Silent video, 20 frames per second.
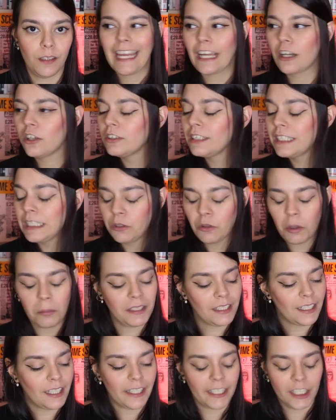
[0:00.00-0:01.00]
È
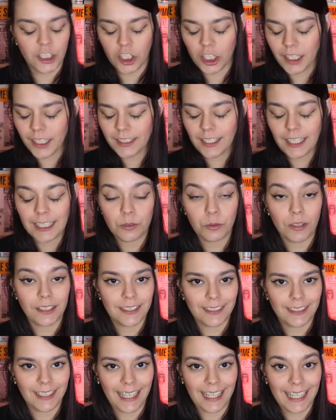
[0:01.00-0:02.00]
continuamente alla ricerca della sua
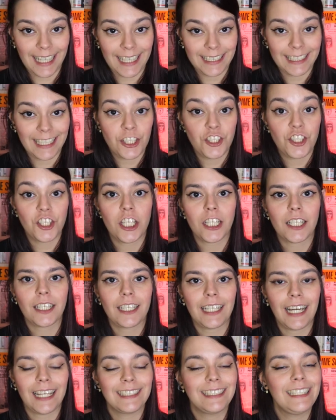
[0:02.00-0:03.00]
strada,
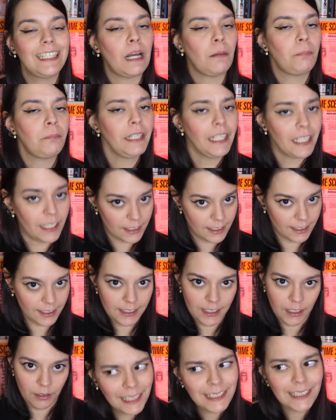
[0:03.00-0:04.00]
cerca di
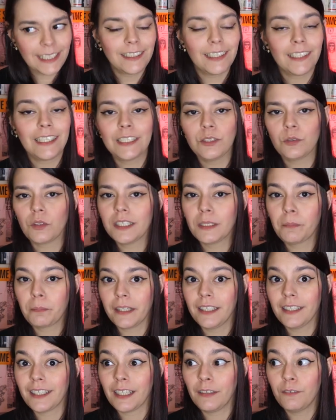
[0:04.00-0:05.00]
capirsi, pensa addirittura di
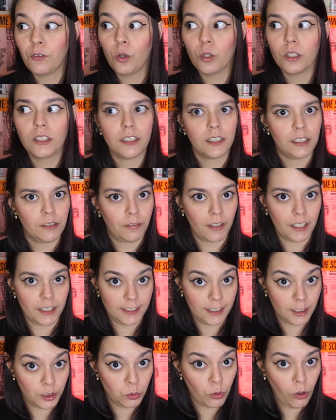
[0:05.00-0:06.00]
prendere i voti e di
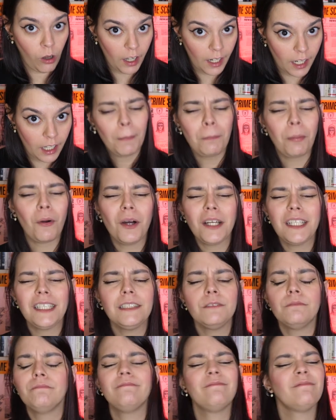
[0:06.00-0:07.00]
farsi suora, ma
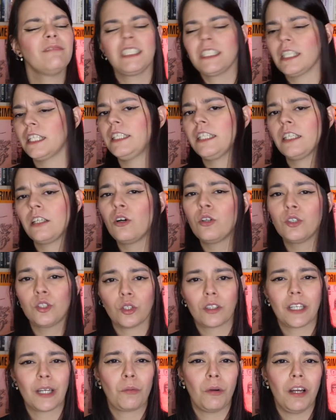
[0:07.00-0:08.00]
poi si rende
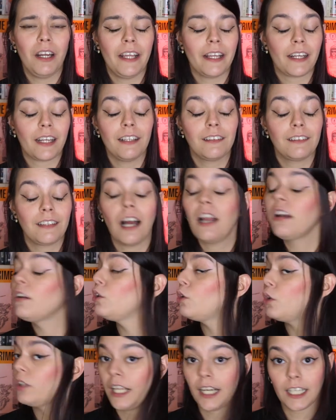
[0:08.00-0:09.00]
conto che quella in realtà
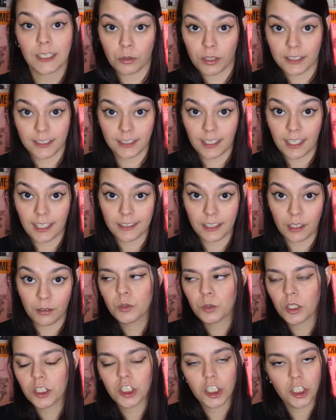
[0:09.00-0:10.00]
non è la sua strada. I
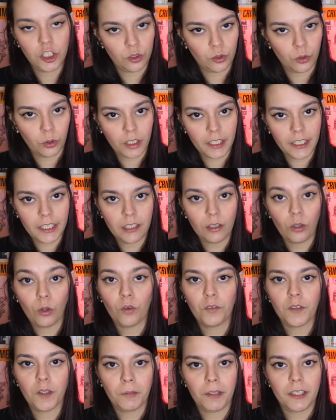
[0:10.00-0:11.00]
suoi genitori
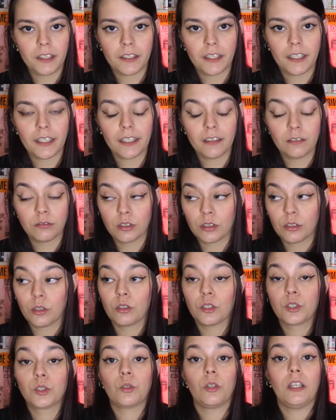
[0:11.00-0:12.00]
ovviamente
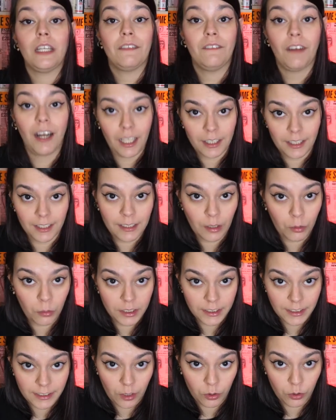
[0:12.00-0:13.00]
sono sollevati da
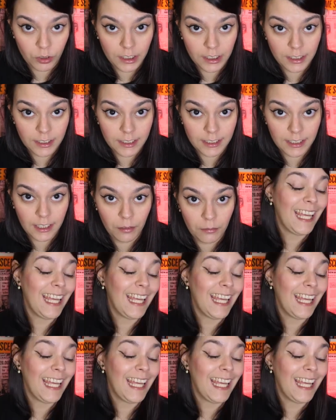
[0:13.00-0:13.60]
questa notizia.